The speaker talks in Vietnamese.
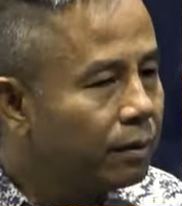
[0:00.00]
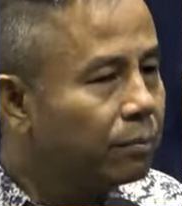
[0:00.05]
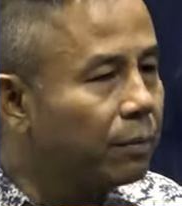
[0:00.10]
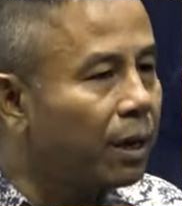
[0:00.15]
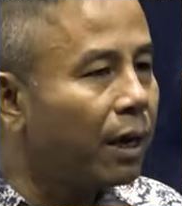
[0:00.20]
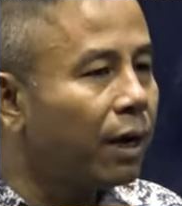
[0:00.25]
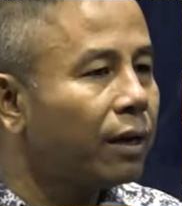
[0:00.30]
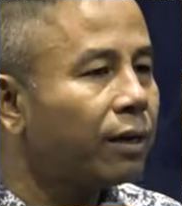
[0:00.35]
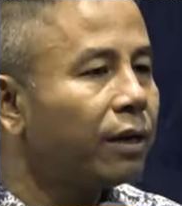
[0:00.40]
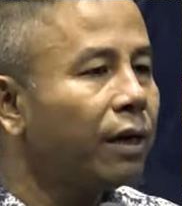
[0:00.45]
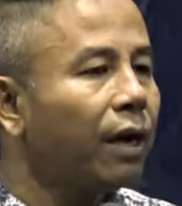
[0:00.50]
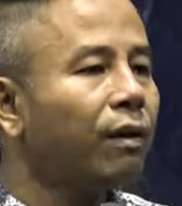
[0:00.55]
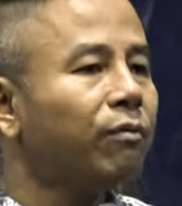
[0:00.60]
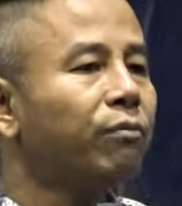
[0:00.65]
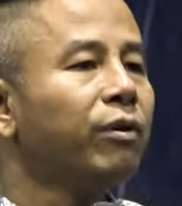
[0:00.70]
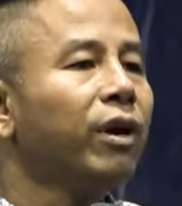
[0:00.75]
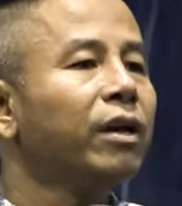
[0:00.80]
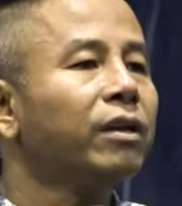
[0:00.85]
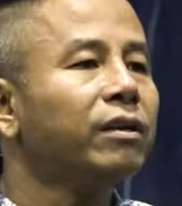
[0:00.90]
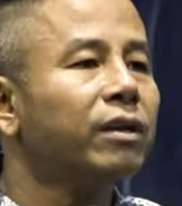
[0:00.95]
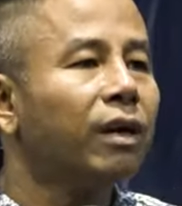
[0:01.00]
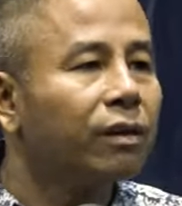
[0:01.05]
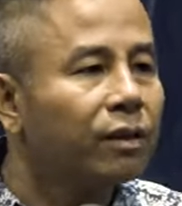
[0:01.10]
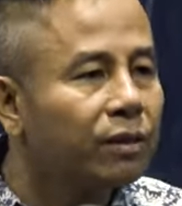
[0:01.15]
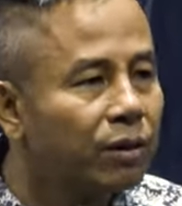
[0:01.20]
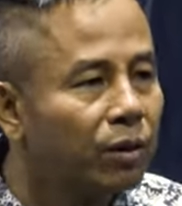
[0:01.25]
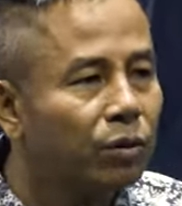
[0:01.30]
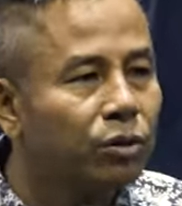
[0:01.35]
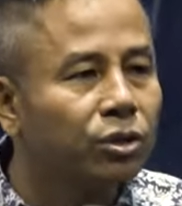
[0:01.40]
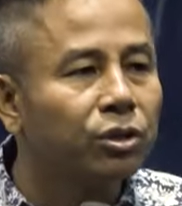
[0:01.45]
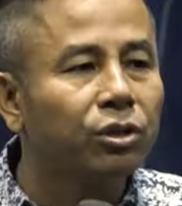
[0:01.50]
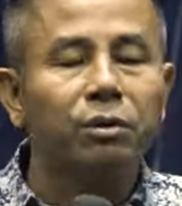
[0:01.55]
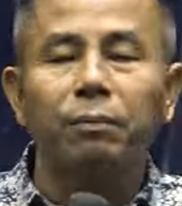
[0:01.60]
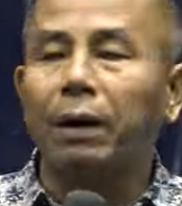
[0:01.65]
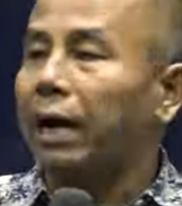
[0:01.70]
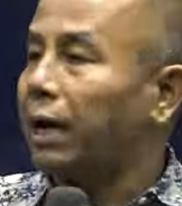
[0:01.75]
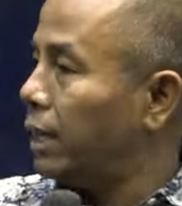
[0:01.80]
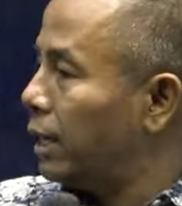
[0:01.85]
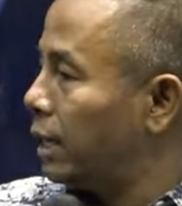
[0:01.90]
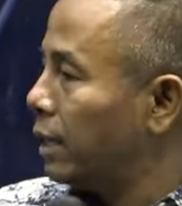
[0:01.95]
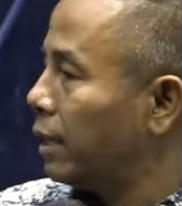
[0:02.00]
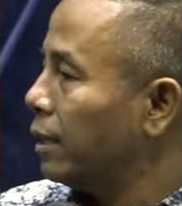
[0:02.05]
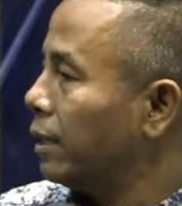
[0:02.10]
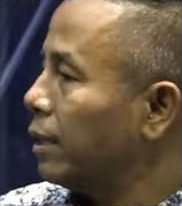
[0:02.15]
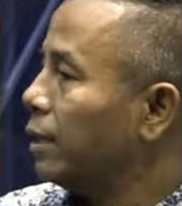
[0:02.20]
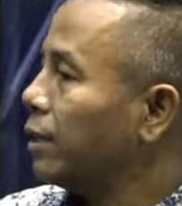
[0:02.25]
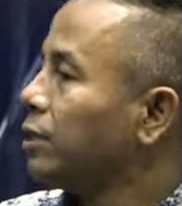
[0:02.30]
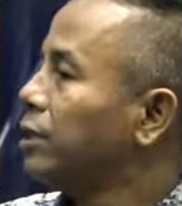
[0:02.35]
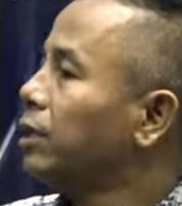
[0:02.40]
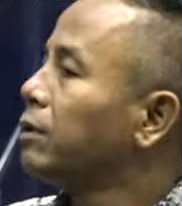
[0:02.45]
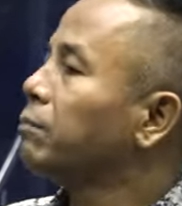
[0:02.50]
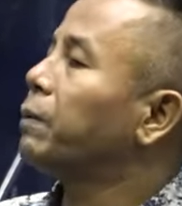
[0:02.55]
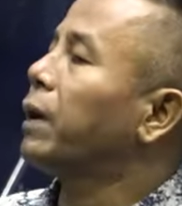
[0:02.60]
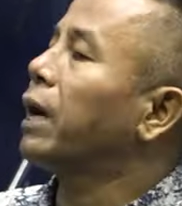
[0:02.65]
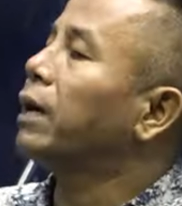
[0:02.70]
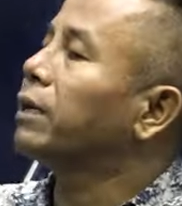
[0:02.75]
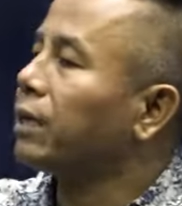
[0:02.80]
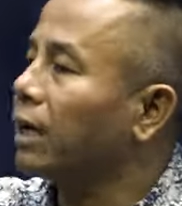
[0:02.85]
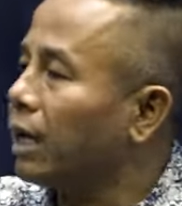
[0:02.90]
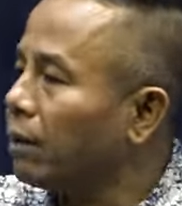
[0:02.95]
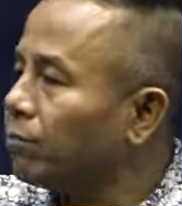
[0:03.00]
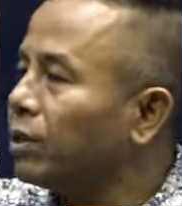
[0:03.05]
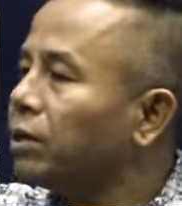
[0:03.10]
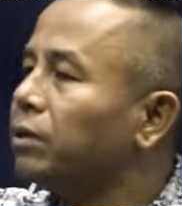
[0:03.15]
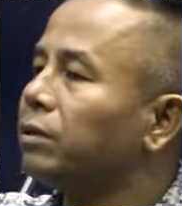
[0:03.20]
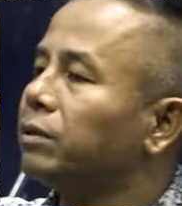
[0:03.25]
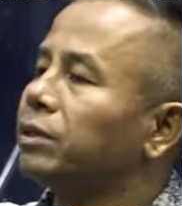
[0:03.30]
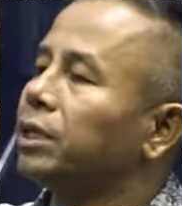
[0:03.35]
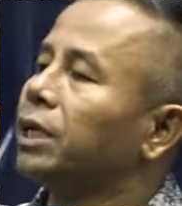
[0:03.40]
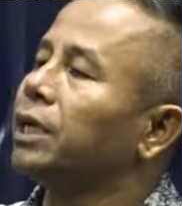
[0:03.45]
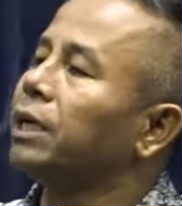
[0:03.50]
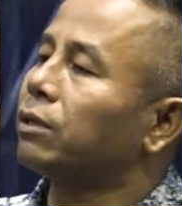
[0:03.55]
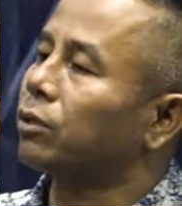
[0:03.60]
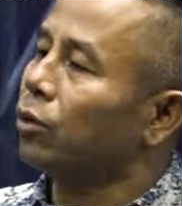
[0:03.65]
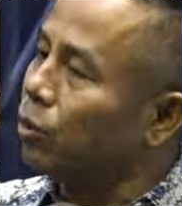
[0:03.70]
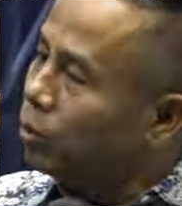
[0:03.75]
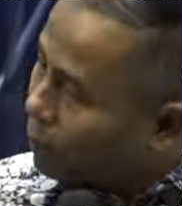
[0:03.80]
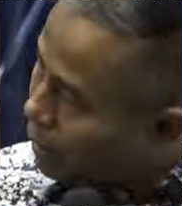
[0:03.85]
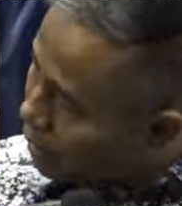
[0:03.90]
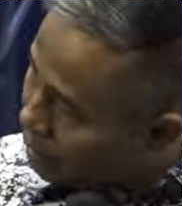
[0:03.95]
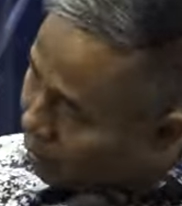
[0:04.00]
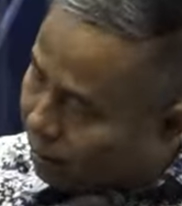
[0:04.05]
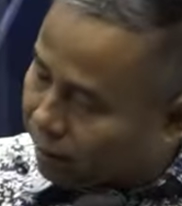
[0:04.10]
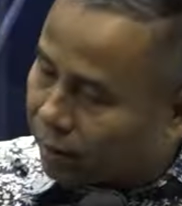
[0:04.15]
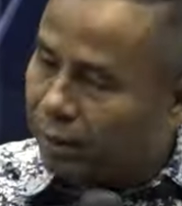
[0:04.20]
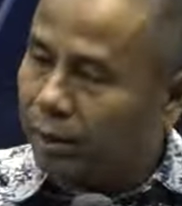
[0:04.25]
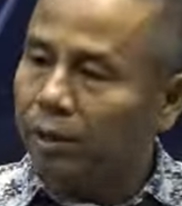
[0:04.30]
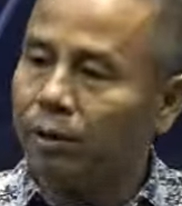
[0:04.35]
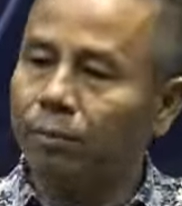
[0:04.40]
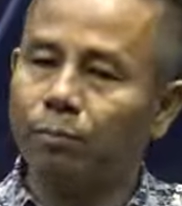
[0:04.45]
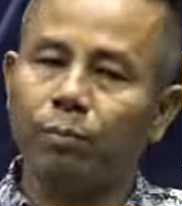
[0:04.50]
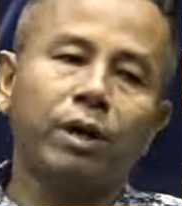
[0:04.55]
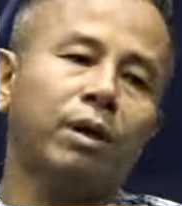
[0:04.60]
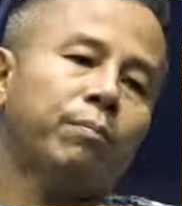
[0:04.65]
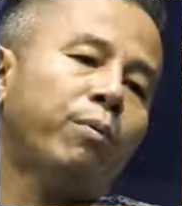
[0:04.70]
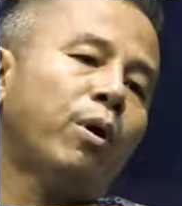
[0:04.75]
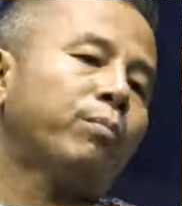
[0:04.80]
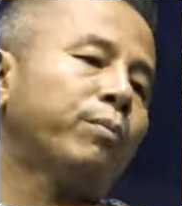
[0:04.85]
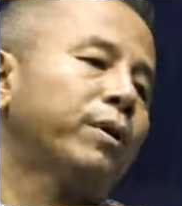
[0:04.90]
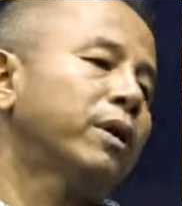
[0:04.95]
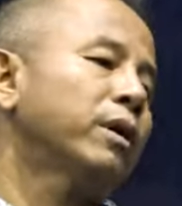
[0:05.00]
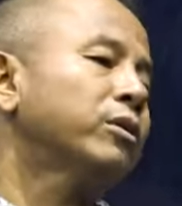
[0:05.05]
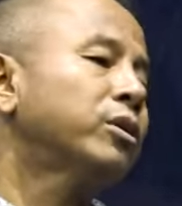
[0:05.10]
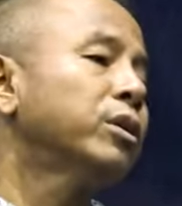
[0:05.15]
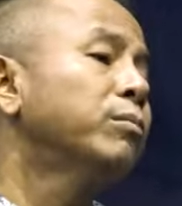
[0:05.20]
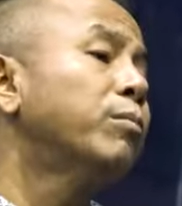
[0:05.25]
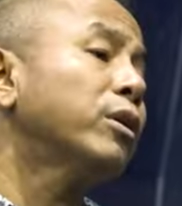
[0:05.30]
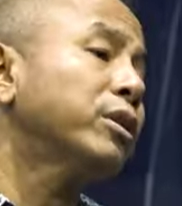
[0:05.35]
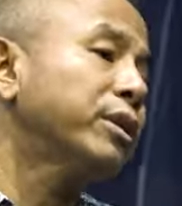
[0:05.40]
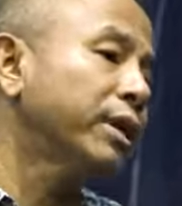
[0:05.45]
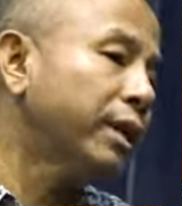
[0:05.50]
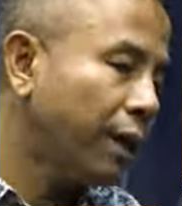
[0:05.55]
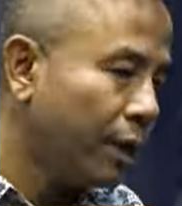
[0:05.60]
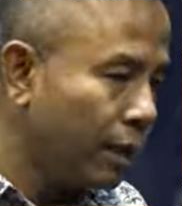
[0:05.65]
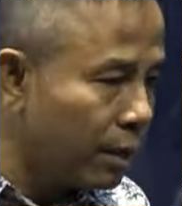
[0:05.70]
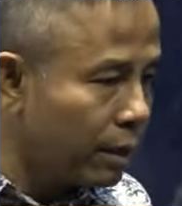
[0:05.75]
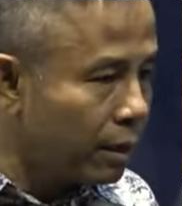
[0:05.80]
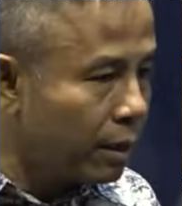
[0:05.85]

bà Edville thôi, ôi chữ bà là dừng prao thằng nam thôi, chia thú mến, và này phật về nắng chữ mò tiết đó,